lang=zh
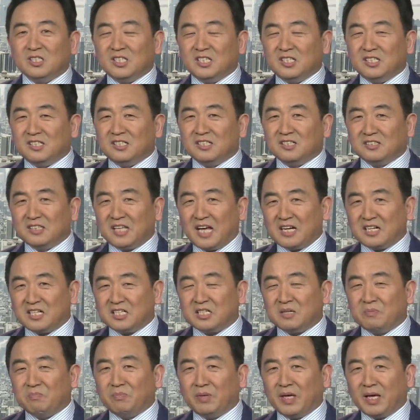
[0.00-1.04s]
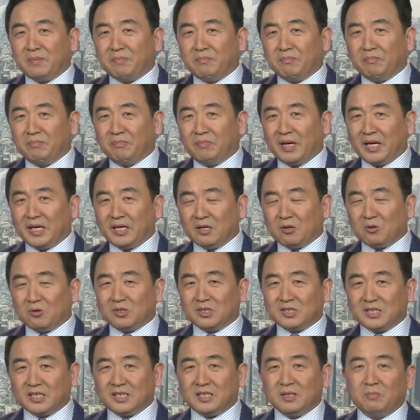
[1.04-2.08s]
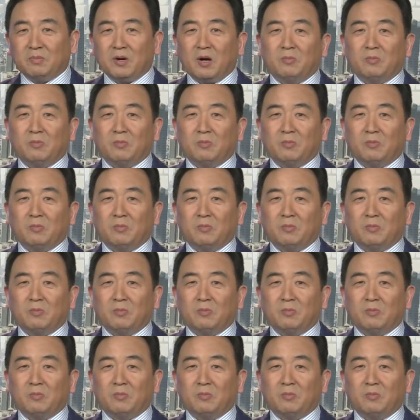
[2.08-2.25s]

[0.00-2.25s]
金正男身边没有了这些